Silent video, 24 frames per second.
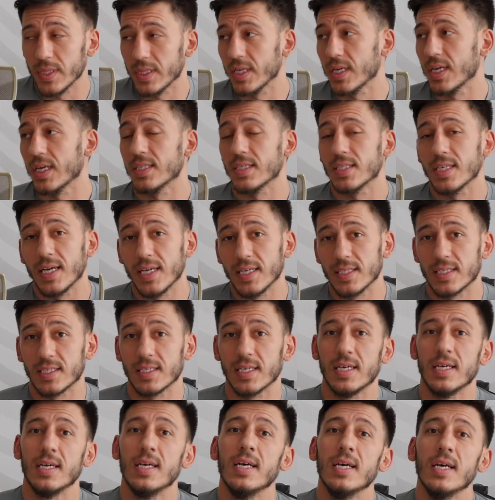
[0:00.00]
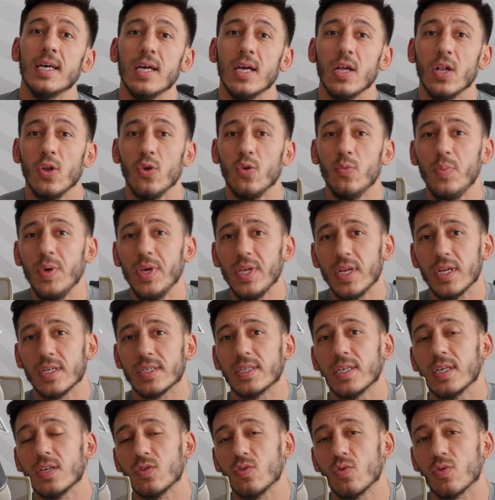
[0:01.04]
Это касается
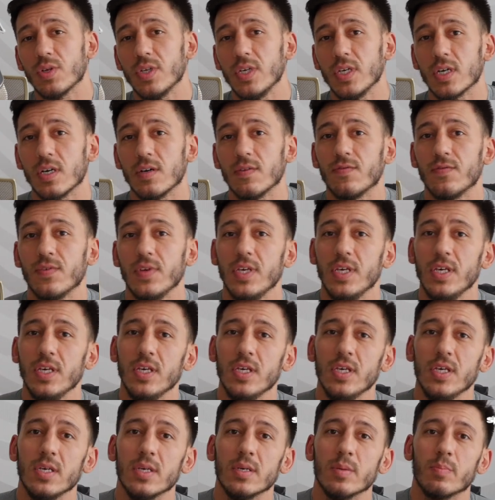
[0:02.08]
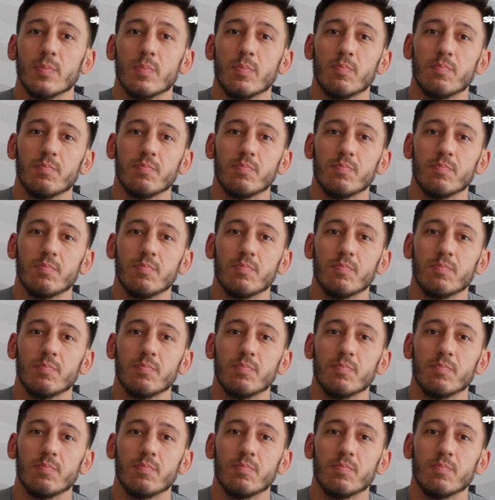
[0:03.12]
любительских турниров и